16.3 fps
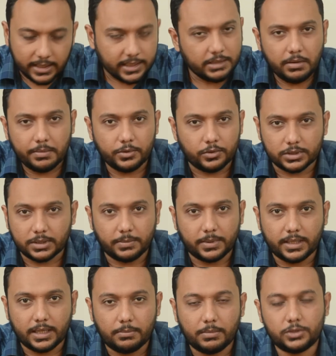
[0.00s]
এটা কিভাবে হতে
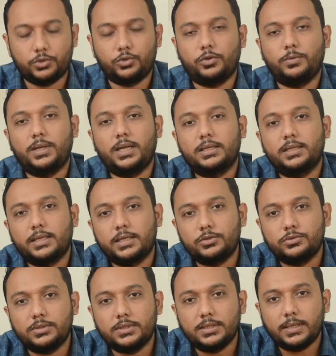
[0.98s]
পারে আমরা ছোটোবেলা থেকে
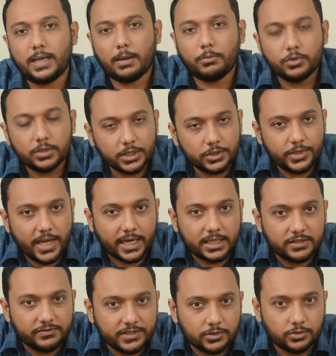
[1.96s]
যদি এমন কিছু
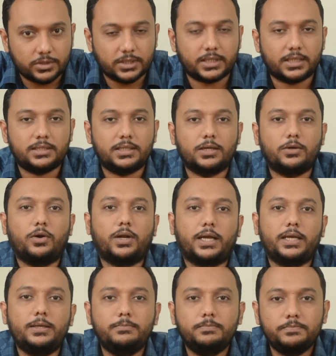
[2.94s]
অ্যাক্টিভিটিস ওদেরকে দিয়ে
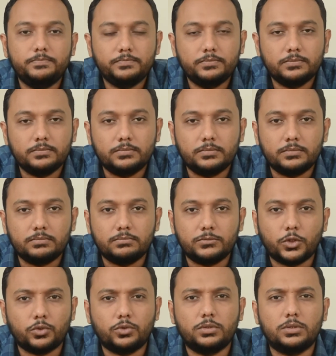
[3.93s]
করাই
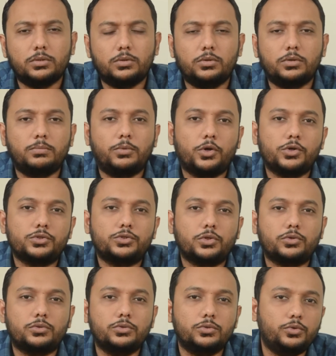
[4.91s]
ধরুন ওর বয়স
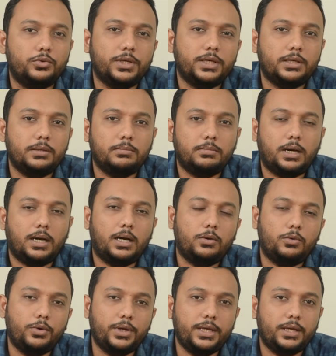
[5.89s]
যখন দুই বা
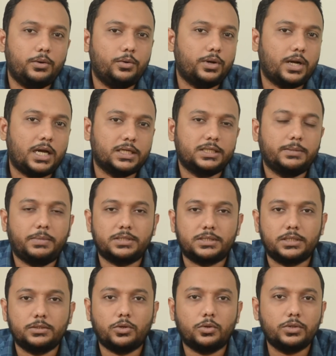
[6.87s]
ওই ওর
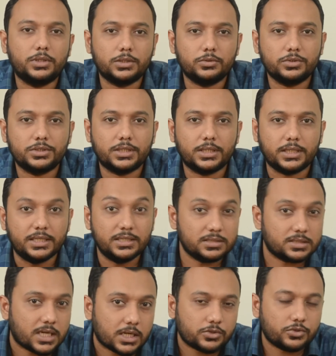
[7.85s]
আশেপাশে তখন কিন্তু সে
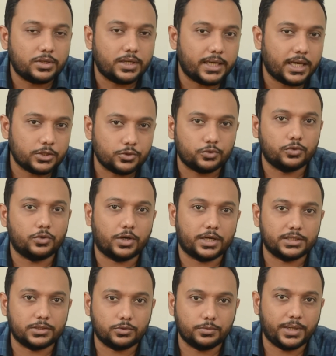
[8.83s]
ইনস্ট্রাকশন নেওয়া শুরু
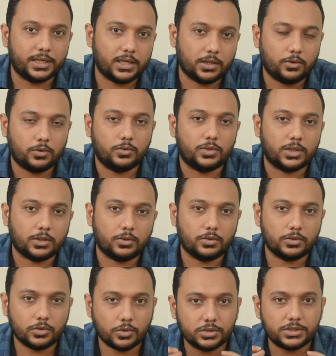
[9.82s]
করে যে তুমি এটা করো ওটা
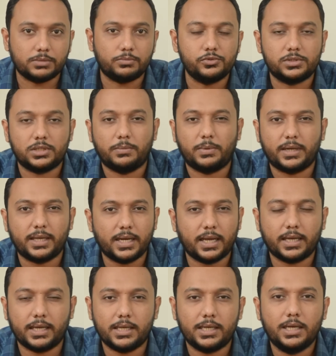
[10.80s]
করো তখন সে বুঝতে পারে এর
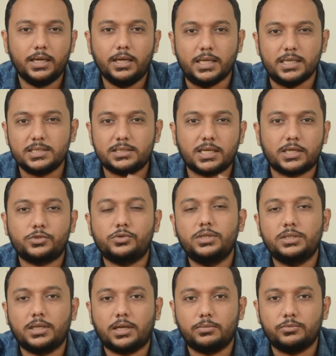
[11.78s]
আগে
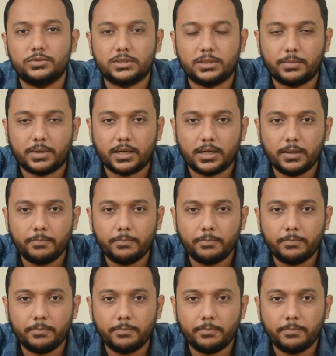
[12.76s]
ইনস্ট্রাকশনই তারা বুঝতে পারে